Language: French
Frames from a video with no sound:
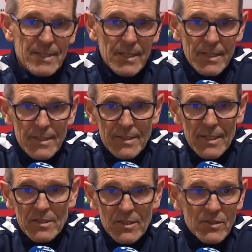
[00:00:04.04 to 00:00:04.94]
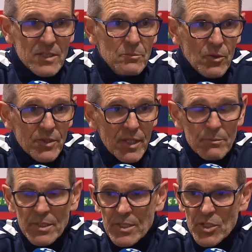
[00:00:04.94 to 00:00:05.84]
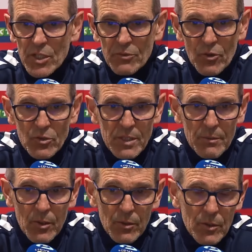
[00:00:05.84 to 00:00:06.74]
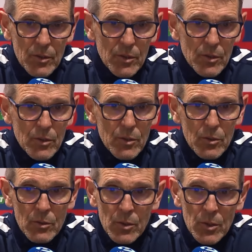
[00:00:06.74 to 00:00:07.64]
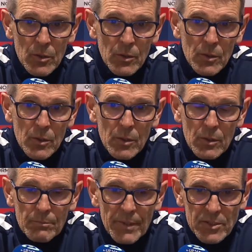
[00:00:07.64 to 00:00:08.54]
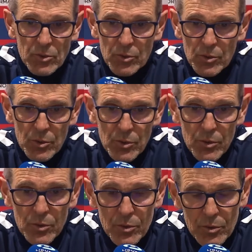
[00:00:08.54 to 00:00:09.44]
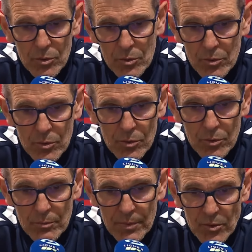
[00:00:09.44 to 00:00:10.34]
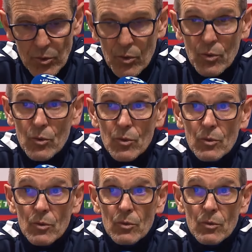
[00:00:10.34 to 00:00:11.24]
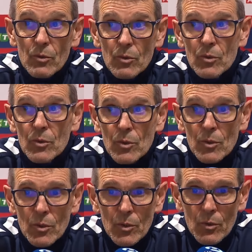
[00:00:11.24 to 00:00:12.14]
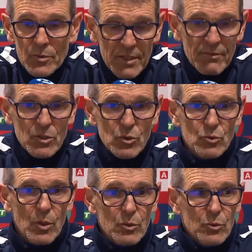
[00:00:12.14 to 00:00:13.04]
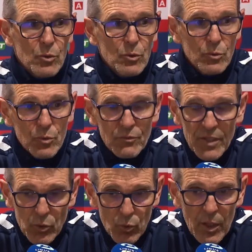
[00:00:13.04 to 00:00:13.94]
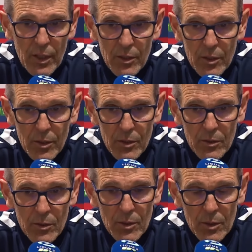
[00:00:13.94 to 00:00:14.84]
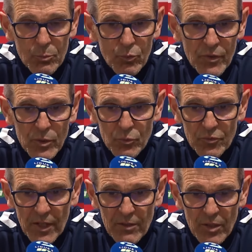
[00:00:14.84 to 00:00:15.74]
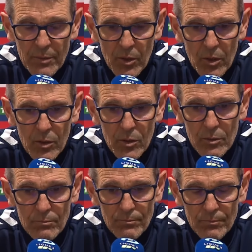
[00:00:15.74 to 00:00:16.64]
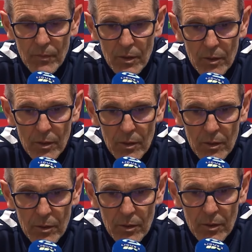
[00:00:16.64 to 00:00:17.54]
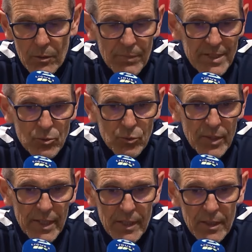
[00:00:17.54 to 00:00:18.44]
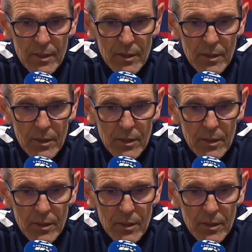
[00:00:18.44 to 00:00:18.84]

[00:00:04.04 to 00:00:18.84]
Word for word: c'est un sentiment très mitigé, forcément. Hein. parce que, bien sûr, qu'on on savait que ce soir, une, victoire euh, pouvait nous faire vraiment euh, euh, basculer